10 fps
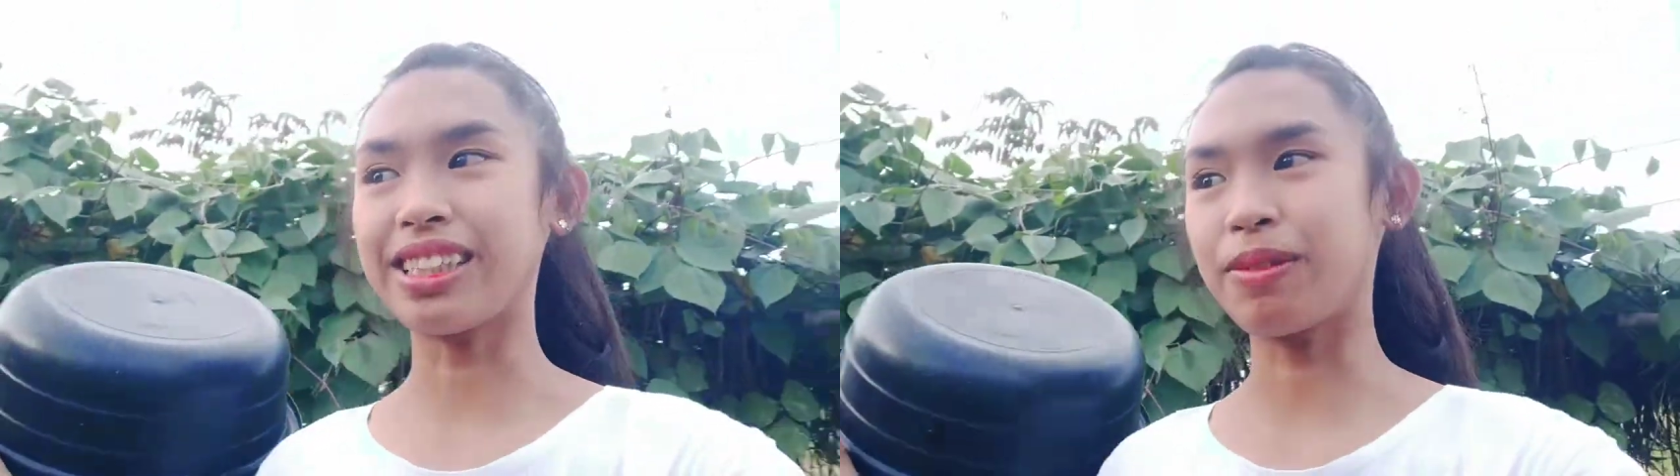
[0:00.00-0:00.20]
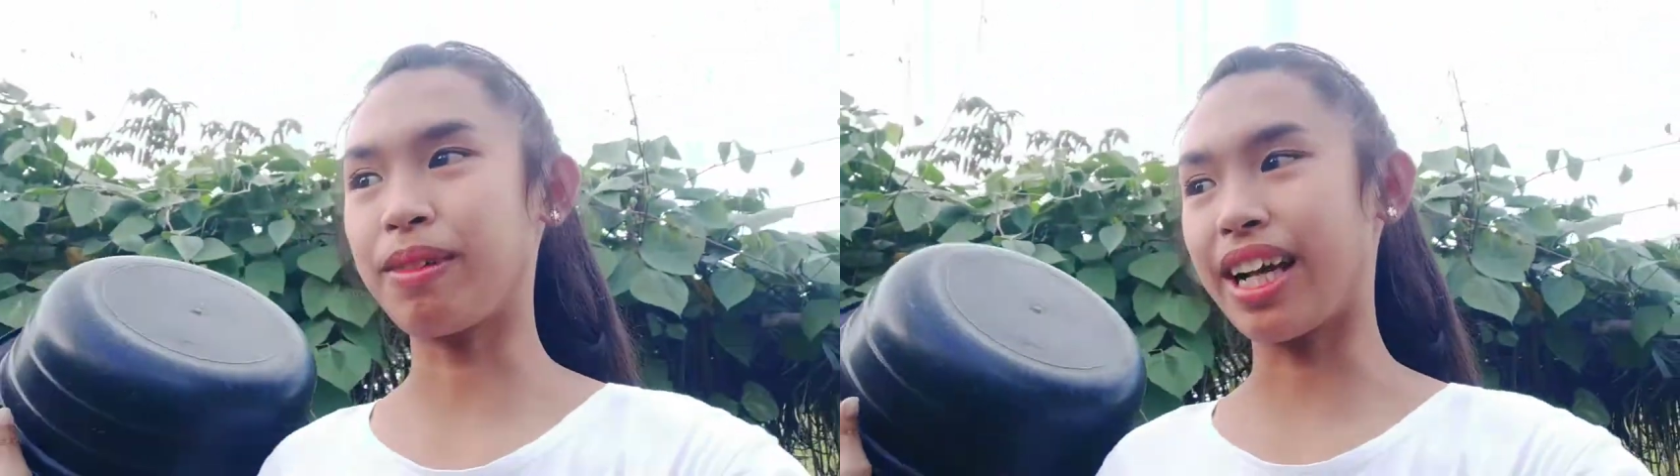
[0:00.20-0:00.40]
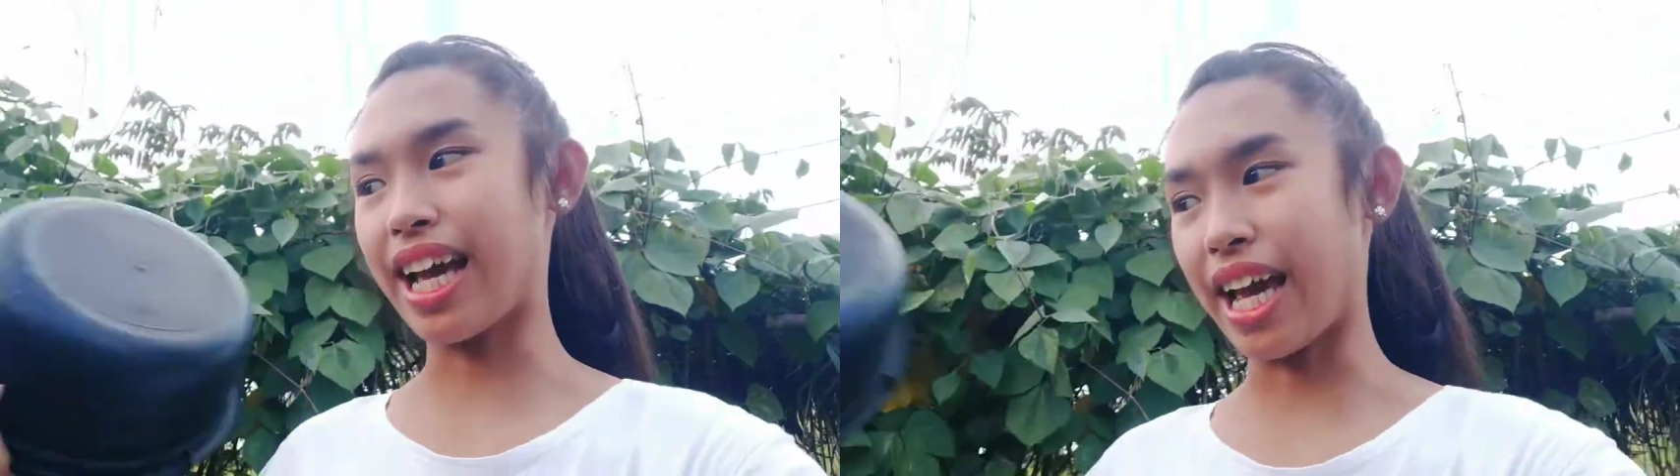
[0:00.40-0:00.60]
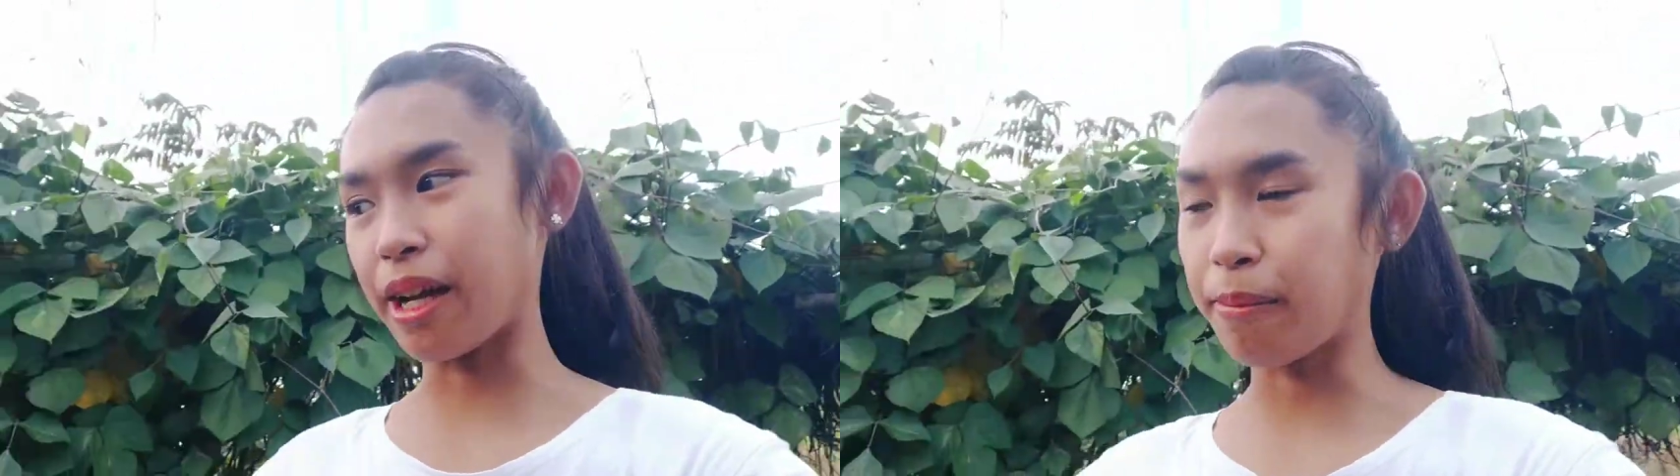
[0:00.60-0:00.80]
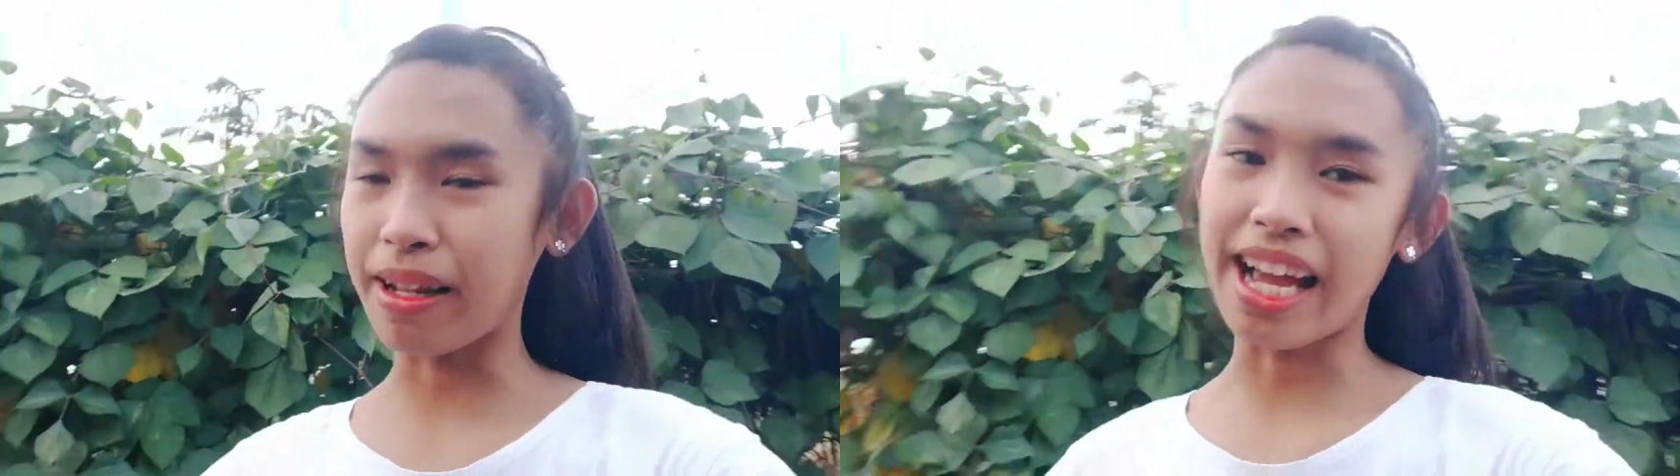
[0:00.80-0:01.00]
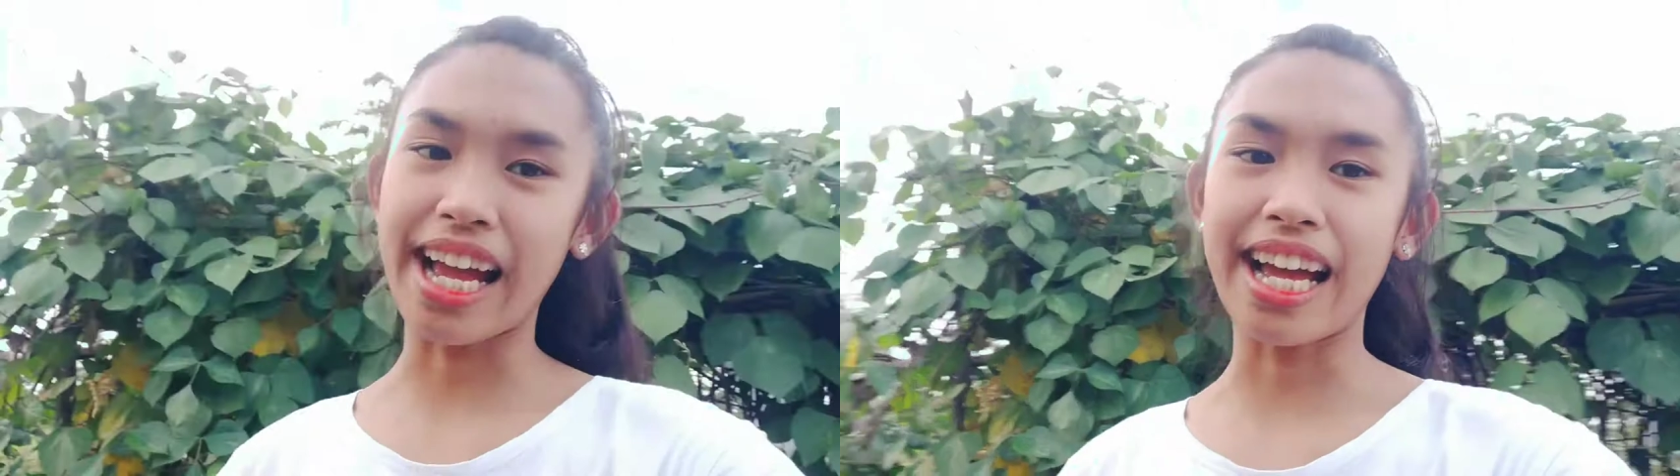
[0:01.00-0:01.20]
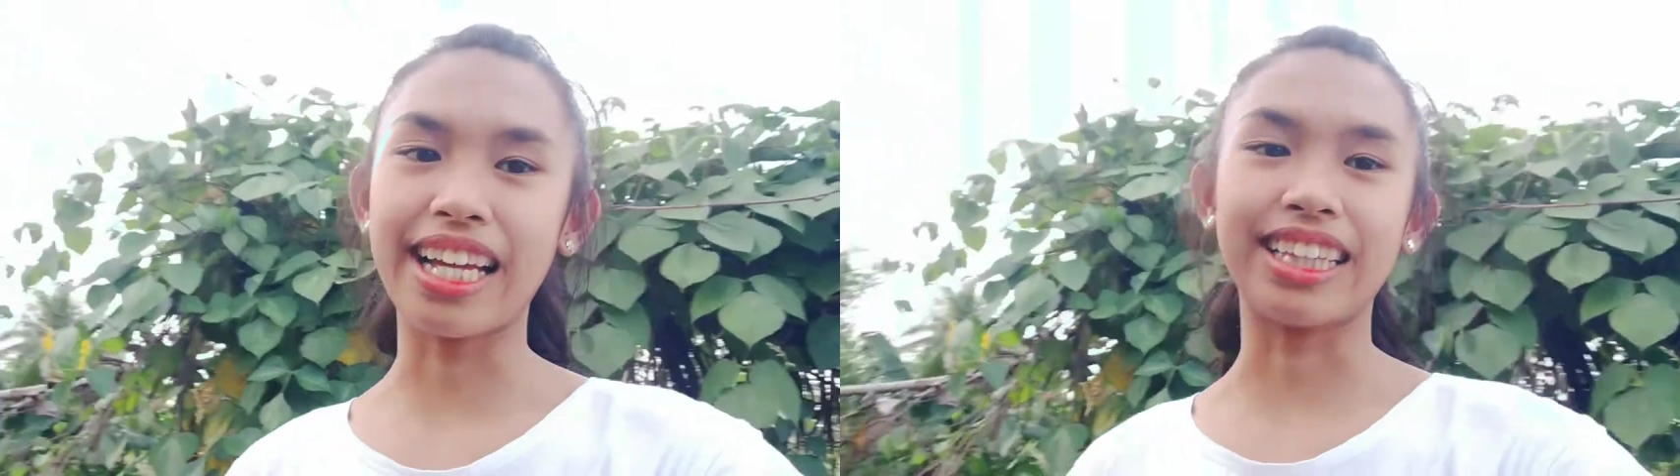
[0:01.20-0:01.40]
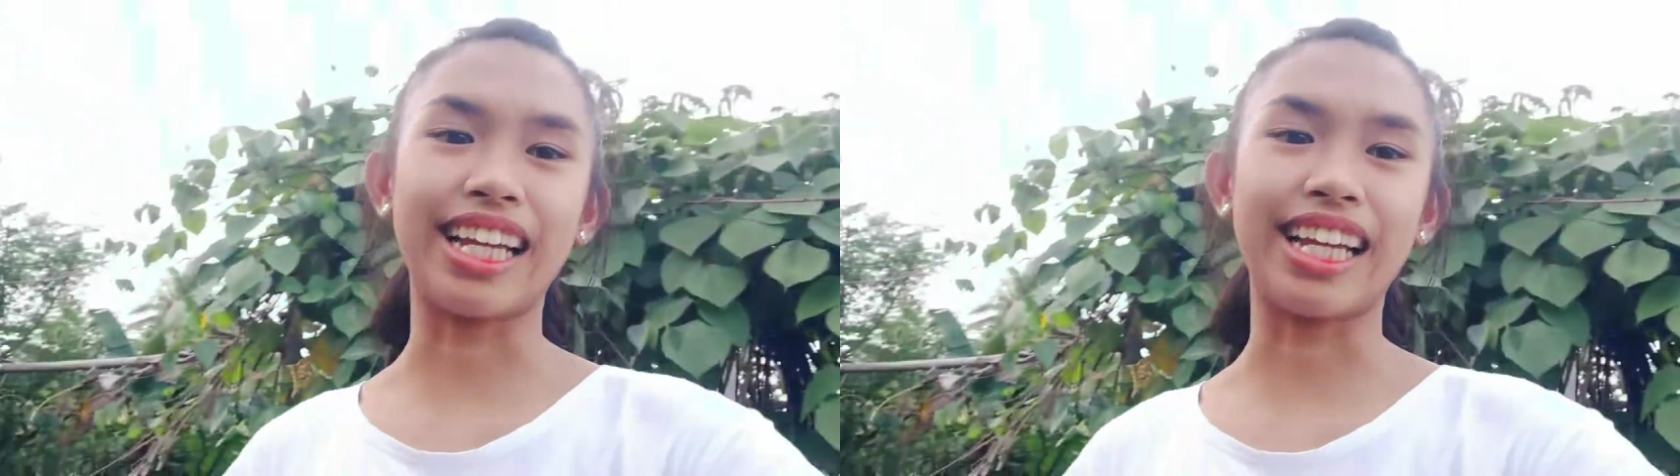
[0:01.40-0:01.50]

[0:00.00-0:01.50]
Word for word: ng mga eggplant.